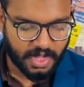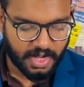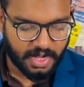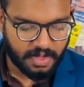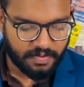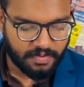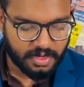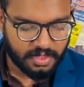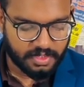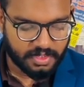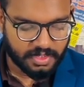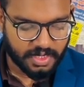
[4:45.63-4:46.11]

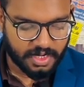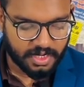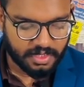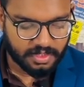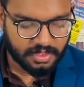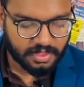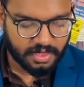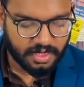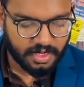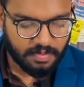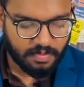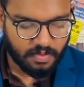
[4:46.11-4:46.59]
அனைவரது
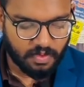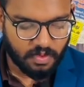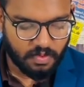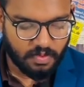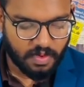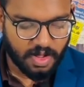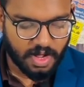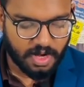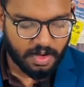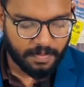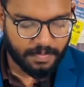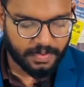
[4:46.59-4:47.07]
கருத்துக்களும்
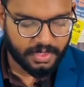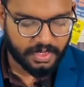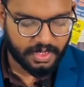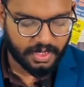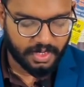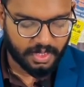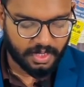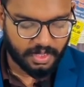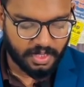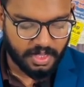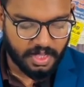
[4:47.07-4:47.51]
உள்வாங்கப்பட்டன